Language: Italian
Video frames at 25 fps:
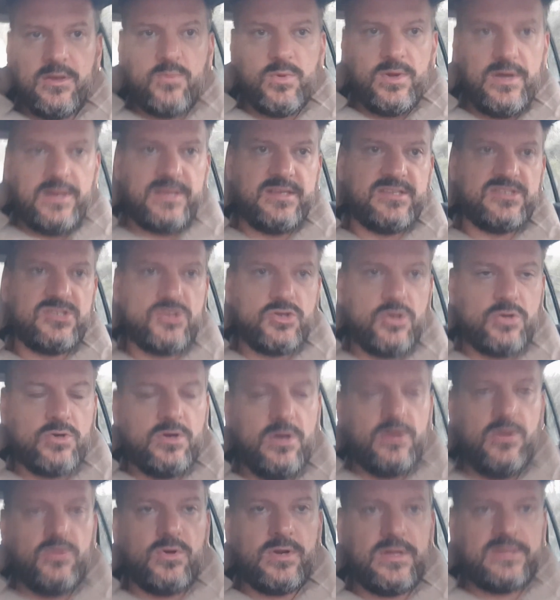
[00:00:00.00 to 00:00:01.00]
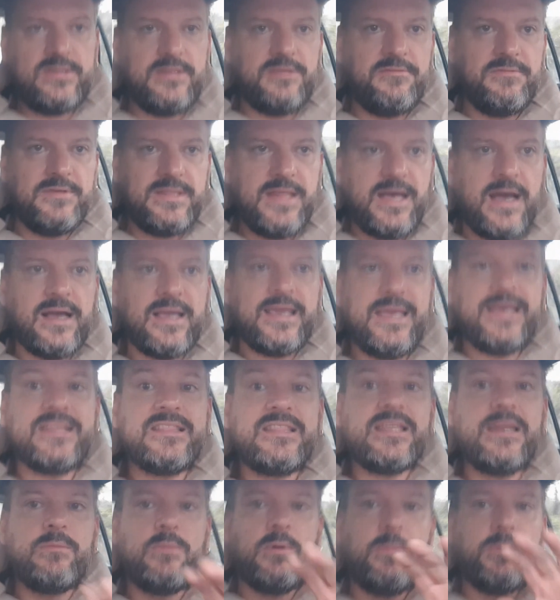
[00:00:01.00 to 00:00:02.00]
in quelle che sono le loro attività che
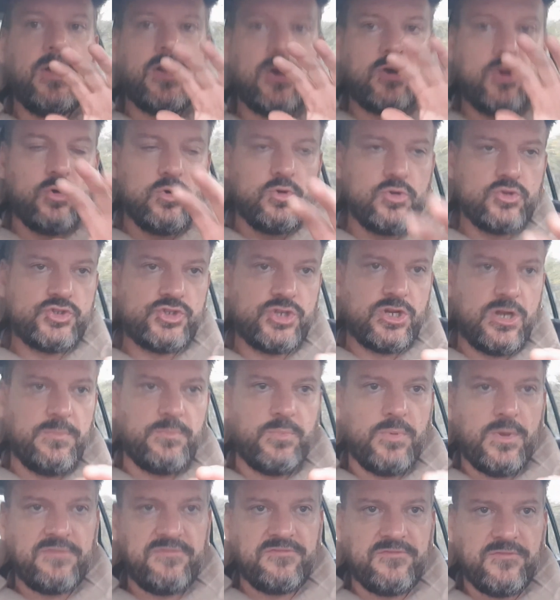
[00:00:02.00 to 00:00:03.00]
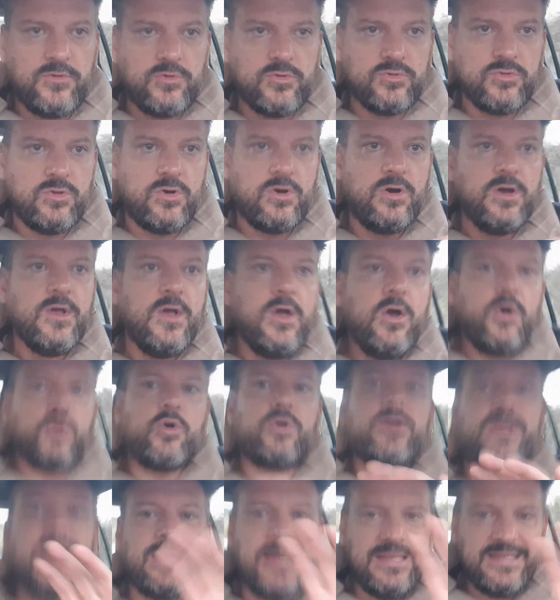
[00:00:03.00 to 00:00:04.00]
andremo poi a conoscere più a fondo
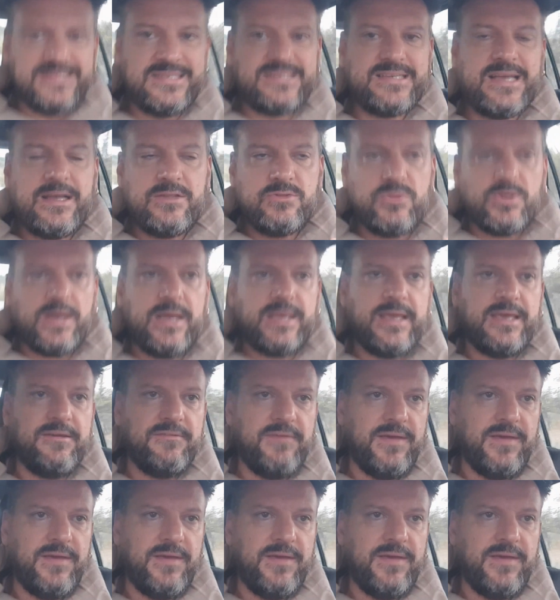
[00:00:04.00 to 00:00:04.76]
organizzando anche